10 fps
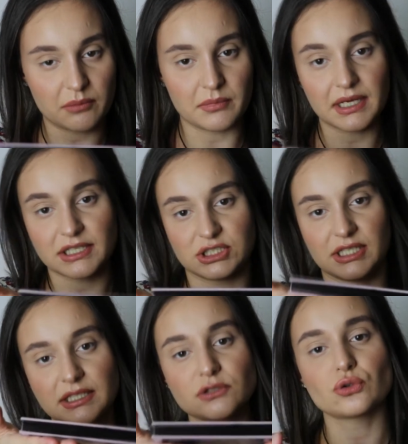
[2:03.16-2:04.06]

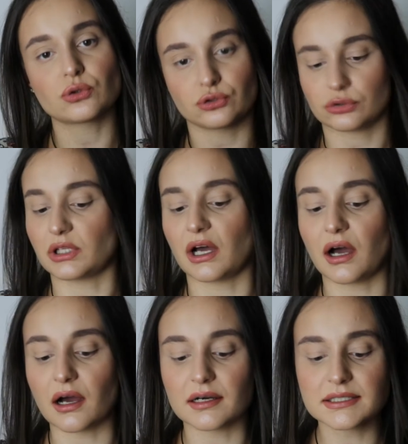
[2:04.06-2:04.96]
ambalajlardan çok çok daha
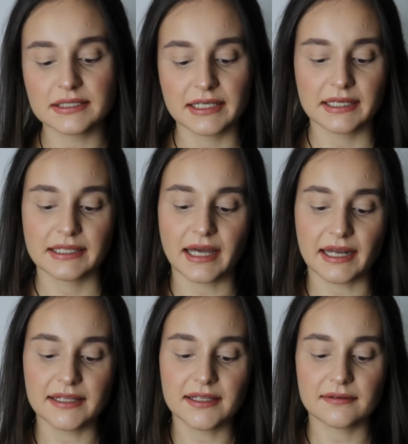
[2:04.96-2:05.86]
ağır.
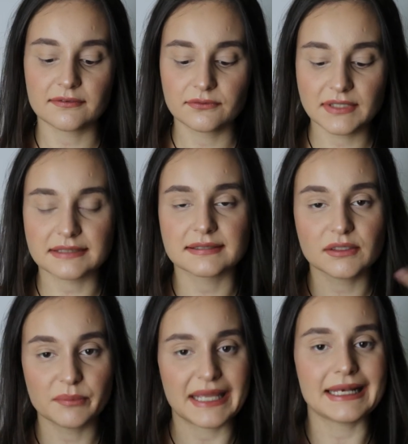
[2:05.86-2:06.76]
Yani
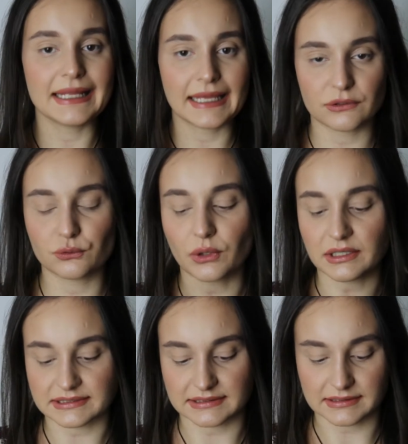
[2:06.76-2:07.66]
fiyatını belli ediyor
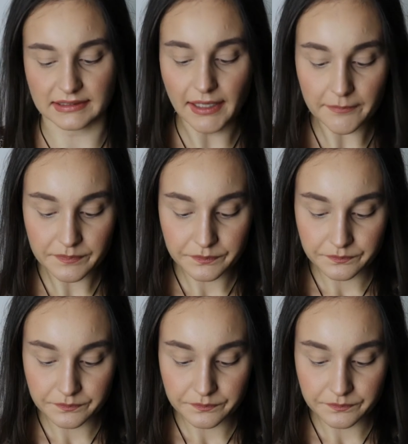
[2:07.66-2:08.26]
aslında.